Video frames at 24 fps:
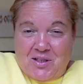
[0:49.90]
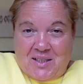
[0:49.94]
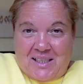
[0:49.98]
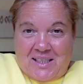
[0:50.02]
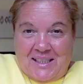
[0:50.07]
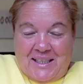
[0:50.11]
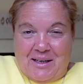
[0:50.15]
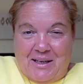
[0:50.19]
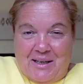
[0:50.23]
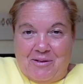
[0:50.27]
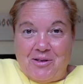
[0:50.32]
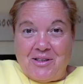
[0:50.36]

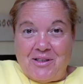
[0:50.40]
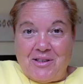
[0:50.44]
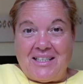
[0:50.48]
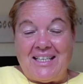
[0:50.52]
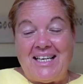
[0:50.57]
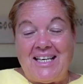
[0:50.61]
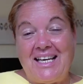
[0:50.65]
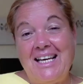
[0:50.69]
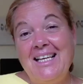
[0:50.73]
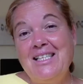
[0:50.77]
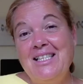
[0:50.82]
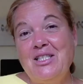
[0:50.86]
Muskel hier
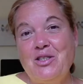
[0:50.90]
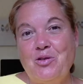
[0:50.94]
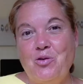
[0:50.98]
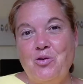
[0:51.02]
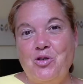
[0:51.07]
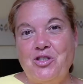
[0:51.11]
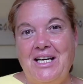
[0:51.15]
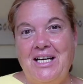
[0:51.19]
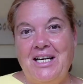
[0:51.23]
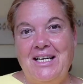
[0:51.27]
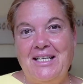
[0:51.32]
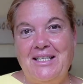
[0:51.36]
unten ist
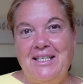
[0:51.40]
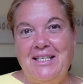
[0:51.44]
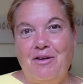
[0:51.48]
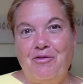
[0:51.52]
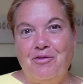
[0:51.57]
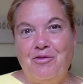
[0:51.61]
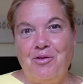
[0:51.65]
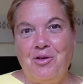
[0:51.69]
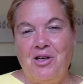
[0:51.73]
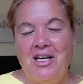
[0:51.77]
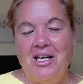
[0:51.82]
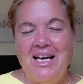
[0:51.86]
zuständig
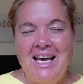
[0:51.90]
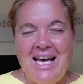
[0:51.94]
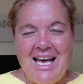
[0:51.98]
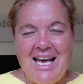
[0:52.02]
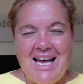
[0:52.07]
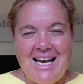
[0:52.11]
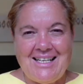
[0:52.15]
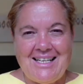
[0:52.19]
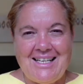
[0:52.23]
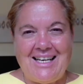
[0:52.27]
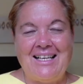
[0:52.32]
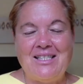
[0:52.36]
dafür,
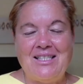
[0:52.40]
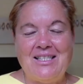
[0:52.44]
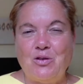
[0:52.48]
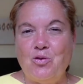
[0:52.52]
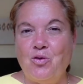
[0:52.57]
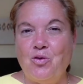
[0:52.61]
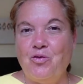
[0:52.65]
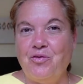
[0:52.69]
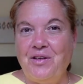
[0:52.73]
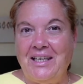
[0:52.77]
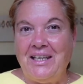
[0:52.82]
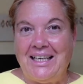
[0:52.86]
dass
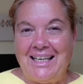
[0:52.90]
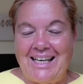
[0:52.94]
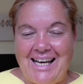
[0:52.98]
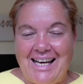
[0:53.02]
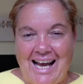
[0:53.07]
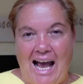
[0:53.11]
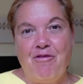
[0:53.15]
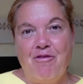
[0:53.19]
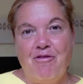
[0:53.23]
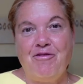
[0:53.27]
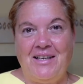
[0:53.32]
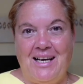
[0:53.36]
du viel
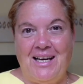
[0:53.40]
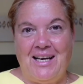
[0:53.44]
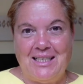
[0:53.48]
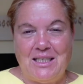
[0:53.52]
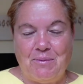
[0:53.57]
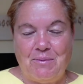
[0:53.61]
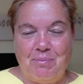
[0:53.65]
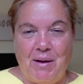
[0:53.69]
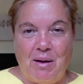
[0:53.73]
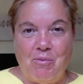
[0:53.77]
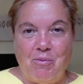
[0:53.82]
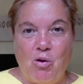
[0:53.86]
Kraft
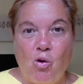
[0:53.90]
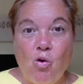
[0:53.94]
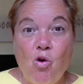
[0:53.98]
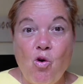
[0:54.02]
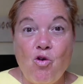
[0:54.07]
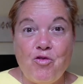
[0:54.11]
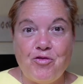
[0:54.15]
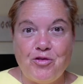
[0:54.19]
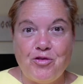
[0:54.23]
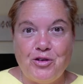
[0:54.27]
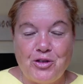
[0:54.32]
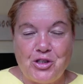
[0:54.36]
hast beim
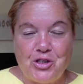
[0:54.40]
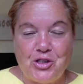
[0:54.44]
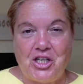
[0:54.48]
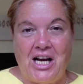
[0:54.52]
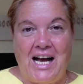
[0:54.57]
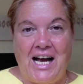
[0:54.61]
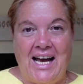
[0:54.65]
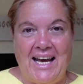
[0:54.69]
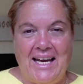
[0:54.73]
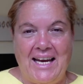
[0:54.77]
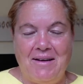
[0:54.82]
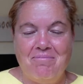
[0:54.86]
Rufen und
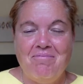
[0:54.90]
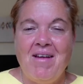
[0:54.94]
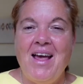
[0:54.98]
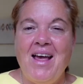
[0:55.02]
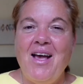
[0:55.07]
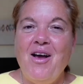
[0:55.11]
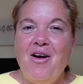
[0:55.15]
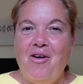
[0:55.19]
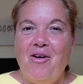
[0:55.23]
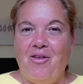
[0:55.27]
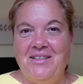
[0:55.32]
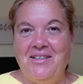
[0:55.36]
Schreien.
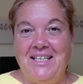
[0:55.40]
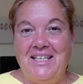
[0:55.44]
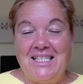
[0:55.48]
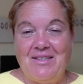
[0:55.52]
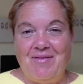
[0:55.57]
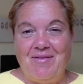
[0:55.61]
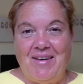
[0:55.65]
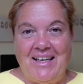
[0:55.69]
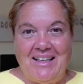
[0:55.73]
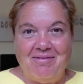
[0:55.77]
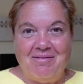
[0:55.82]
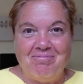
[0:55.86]
Und
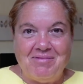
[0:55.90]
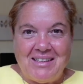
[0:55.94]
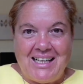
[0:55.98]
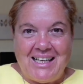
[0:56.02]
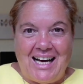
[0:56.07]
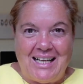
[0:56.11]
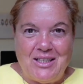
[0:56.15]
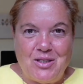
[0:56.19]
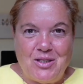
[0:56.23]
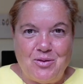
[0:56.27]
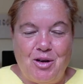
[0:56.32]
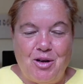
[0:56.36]
deswegen
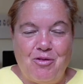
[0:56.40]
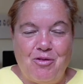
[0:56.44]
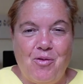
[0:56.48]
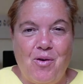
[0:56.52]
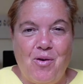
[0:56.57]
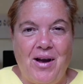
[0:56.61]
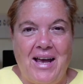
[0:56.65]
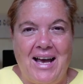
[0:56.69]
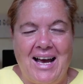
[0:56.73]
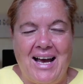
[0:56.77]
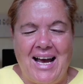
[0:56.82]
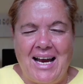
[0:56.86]
kannst du da
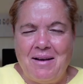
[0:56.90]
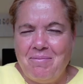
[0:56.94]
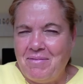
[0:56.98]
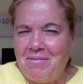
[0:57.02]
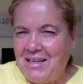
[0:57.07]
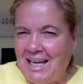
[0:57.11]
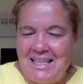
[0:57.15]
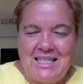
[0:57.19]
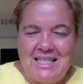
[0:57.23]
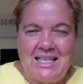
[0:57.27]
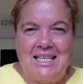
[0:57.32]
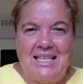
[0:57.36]
vorher ein
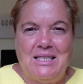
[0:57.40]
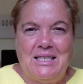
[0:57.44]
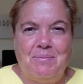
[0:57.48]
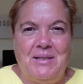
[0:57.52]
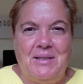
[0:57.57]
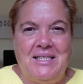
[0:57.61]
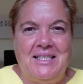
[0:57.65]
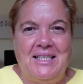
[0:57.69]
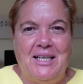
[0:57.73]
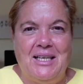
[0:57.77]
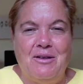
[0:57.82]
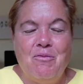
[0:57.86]
ganz, ganz
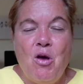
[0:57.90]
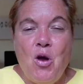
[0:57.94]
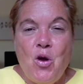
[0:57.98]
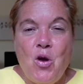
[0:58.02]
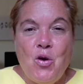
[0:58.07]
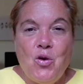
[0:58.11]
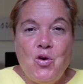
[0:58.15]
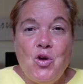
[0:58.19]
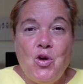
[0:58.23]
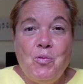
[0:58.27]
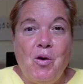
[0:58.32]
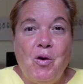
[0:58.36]
bisschen
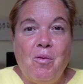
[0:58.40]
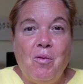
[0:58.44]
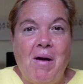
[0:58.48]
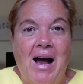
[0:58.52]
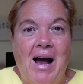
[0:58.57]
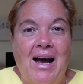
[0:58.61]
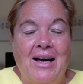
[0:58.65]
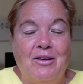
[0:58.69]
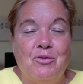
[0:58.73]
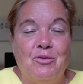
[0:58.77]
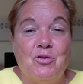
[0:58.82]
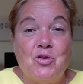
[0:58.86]
Übung
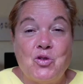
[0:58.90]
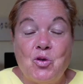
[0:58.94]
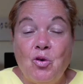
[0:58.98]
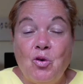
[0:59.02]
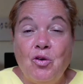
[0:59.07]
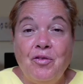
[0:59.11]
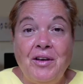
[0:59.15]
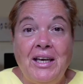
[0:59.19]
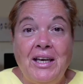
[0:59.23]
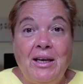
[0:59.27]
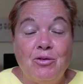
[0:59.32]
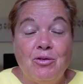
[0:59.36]
machen.
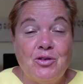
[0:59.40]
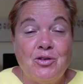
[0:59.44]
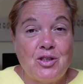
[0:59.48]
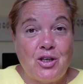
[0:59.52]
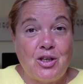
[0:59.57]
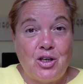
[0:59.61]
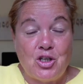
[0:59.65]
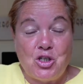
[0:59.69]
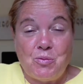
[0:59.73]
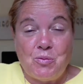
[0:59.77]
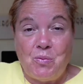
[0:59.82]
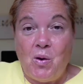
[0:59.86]
So wie
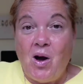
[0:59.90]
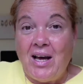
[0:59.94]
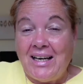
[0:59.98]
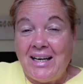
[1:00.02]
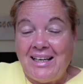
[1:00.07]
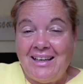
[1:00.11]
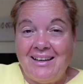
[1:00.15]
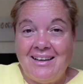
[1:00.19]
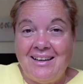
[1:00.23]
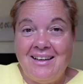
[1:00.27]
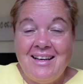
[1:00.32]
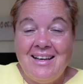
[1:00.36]
unsere
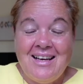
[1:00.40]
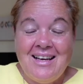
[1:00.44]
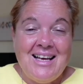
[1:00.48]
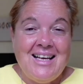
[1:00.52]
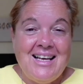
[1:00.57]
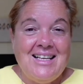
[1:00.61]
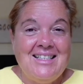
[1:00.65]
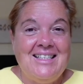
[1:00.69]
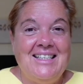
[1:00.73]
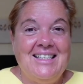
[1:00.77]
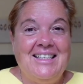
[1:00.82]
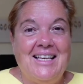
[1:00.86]
Sportler
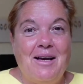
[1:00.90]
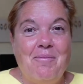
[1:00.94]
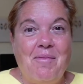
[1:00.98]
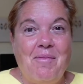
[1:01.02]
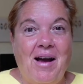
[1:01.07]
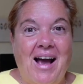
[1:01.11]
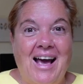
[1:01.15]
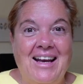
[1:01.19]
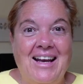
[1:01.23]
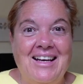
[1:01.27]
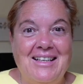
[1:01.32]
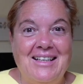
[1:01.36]
sich am
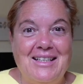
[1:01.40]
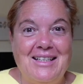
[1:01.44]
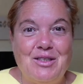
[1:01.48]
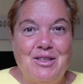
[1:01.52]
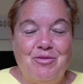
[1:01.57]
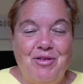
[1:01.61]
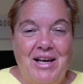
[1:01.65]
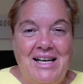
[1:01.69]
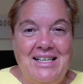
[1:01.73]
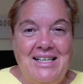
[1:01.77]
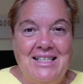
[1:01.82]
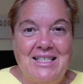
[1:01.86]
Rande des
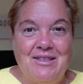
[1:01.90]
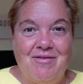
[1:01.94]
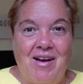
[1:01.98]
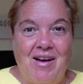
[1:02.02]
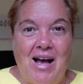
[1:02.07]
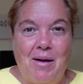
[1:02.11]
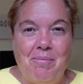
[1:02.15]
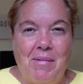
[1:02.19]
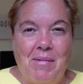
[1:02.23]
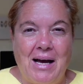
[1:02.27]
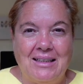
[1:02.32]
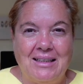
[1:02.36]
Feldes
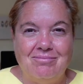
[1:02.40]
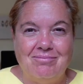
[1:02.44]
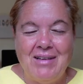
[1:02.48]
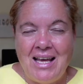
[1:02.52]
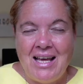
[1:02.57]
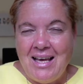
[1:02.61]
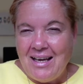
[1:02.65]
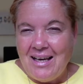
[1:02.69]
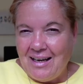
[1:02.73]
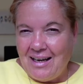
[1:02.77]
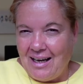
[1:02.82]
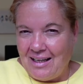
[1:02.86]
warm machen,
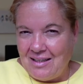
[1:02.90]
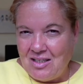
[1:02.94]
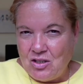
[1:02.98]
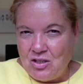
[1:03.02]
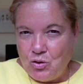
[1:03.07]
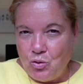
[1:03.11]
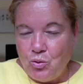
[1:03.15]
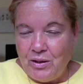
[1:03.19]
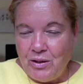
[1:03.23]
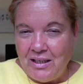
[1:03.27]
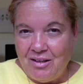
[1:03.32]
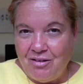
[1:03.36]
kannst
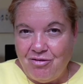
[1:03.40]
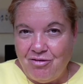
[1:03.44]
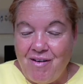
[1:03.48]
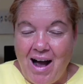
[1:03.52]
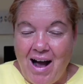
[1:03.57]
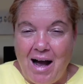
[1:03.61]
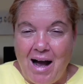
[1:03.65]
du dich